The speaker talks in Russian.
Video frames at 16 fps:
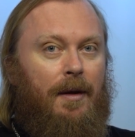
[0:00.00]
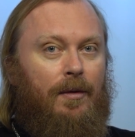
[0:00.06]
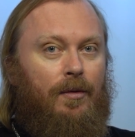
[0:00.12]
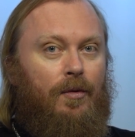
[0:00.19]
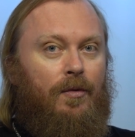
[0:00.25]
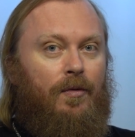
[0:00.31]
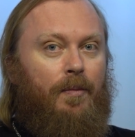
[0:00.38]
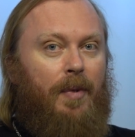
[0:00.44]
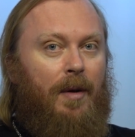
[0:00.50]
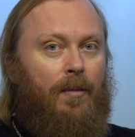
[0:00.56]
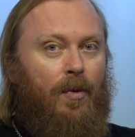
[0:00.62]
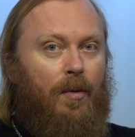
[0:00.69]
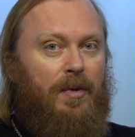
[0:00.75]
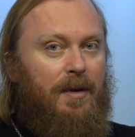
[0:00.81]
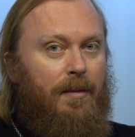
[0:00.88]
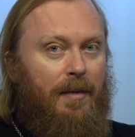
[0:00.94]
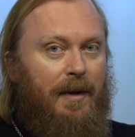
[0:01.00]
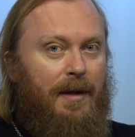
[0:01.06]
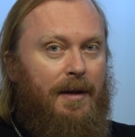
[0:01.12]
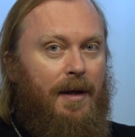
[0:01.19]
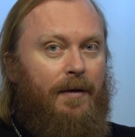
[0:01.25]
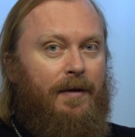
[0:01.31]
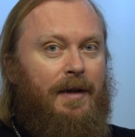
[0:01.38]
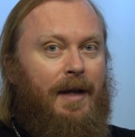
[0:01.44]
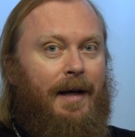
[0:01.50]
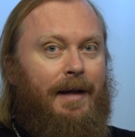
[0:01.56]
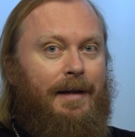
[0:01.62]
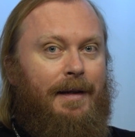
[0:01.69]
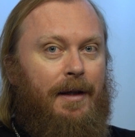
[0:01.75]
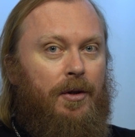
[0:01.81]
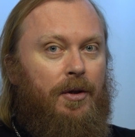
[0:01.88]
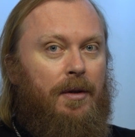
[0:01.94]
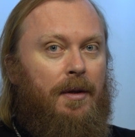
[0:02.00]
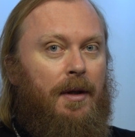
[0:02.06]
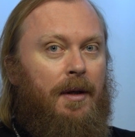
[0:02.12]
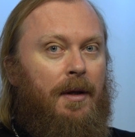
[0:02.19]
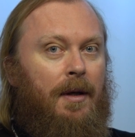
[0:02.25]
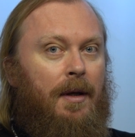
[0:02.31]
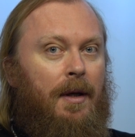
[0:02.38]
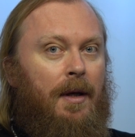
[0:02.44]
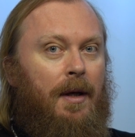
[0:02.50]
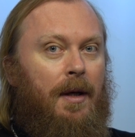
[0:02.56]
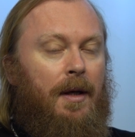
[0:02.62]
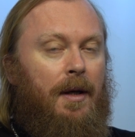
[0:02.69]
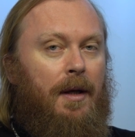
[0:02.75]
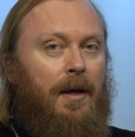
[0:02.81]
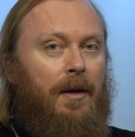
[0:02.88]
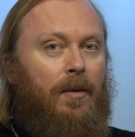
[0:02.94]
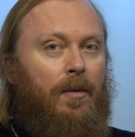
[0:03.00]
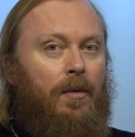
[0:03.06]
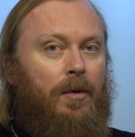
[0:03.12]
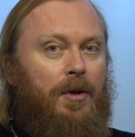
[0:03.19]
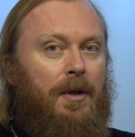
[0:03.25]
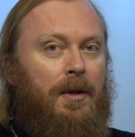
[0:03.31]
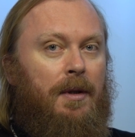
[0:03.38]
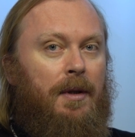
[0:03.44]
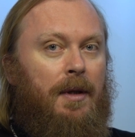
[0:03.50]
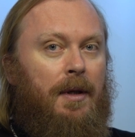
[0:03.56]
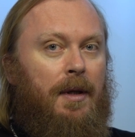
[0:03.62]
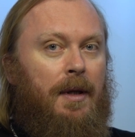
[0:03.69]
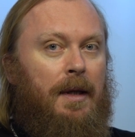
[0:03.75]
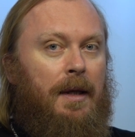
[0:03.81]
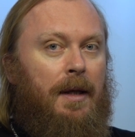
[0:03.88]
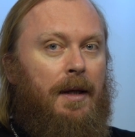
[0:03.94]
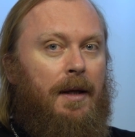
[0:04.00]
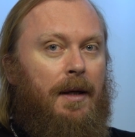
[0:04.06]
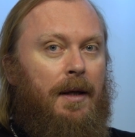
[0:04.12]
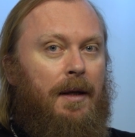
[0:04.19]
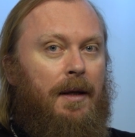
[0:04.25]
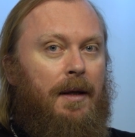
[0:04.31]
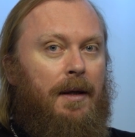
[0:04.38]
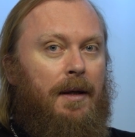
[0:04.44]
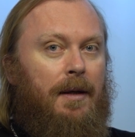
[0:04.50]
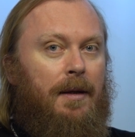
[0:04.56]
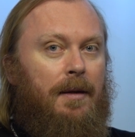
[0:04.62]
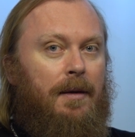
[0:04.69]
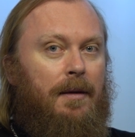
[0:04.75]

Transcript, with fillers: ну, в прямом смысле, в токсичной и очень э,